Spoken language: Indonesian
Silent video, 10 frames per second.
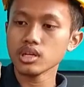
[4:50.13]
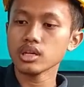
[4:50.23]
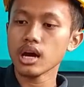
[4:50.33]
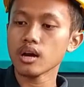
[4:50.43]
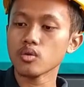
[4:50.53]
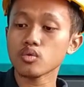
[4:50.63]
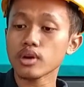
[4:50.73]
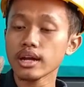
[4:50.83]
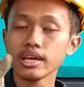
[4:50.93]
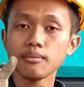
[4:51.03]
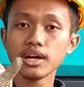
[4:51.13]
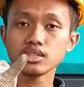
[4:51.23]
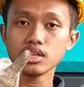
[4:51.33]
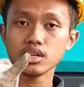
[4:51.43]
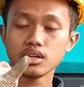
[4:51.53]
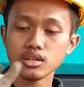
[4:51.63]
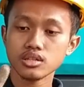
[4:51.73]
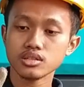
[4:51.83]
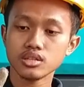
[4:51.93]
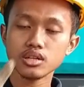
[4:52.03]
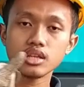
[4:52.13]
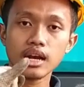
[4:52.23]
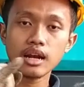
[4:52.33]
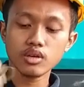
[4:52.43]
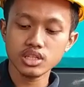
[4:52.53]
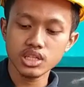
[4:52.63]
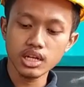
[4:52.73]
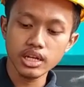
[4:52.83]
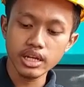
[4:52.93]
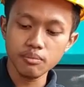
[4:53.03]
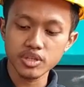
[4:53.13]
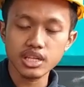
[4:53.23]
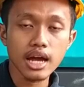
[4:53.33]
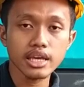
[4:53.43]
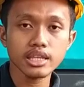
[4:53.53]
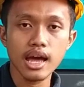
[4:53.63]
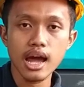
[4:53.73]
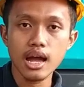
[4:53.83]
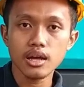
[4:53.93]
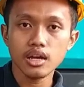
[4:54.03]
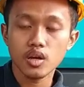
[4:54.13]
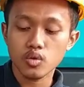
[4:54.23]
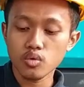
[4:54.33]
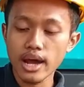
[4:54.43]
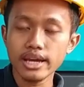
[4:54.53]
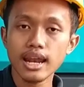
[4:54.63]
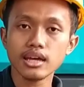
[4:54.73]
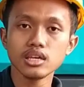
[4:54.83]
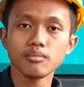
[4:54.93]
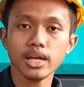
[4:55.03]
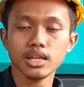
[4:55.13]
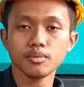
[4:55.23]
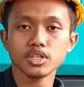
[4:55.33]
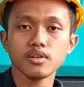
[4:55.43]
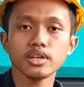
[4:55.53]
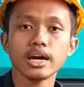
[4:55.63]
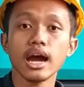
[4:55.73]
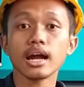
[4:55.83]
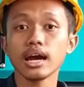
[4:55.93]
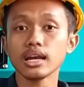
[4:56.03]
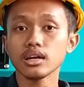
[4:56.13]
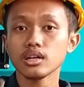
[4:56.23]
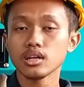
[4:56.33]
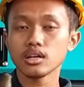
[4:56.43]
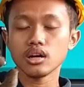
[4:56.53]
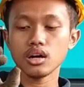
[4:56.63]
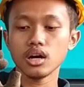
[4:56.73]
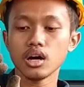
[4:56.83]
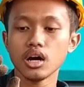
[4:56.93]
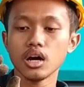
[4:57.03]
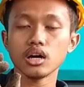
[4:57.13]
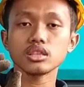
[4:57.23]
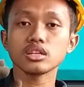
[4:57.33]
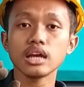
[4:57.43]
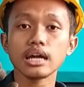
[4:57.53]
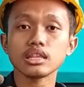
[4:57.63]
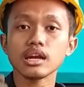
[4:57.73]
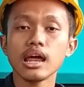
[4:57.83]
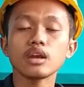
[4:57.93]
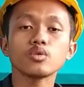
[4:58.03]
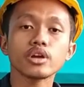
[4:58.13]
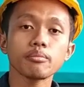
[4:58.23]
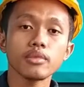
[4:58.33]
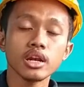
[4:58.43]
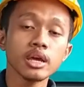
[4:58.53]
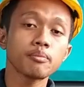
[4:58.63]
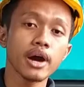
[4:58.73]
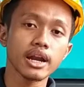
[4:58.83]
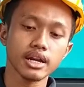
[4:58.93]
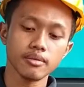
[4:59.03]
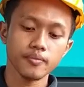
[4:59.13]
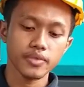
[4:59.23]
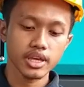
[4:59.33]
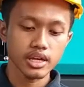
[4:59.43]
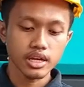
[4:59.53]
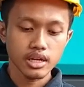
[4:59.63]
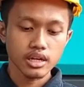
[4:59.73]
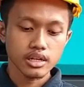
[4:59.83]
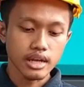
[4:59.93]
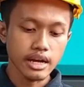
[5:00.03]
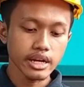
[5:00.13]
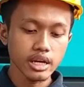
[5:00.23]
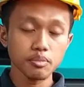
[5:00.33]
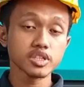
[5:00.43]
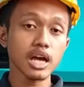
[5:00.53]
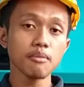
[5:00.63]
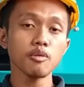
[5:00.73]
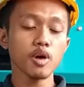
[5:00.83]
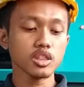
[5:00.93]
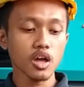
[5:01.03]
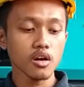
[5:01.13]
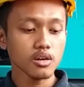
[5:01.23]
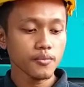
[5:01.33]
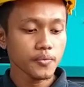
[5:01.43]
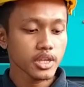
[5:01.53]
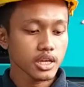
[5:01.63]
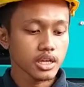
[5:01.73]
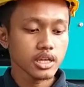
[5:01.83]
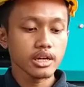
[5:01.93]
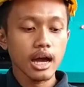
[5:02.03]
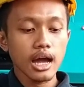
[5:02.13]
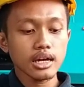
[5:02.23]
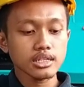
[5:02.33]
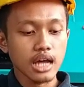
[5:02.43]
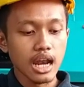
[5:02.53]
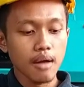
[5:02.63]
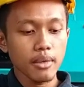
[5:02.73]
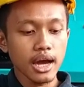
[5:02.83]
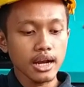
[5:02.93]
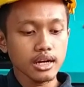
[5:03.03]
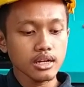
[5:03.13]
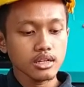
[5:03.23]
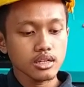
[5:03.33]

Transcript: yang ukurannya masih terlalu kecil ini bisa kita kurangi lagi mata pisaunya agar uh, tidak terlalu lebar dan ini bisa memotong hingga kedalaman